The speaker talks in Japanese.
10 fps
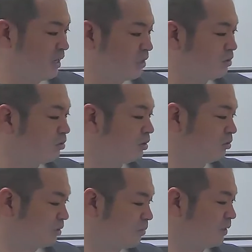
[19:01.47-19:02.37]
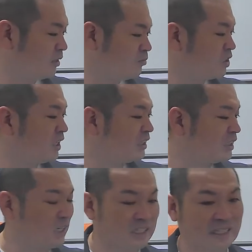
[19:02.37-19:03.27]
そことね、また向き合って
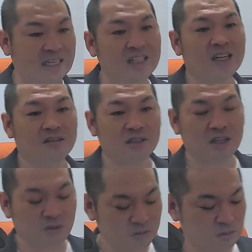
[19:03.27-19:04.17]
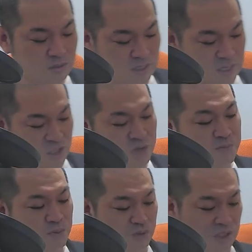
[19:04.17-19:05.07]
たらいいだけなので、本当にね、
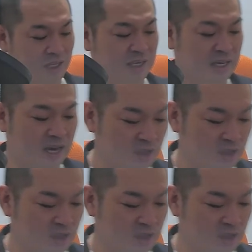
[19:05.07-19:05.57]
シンプルに、あ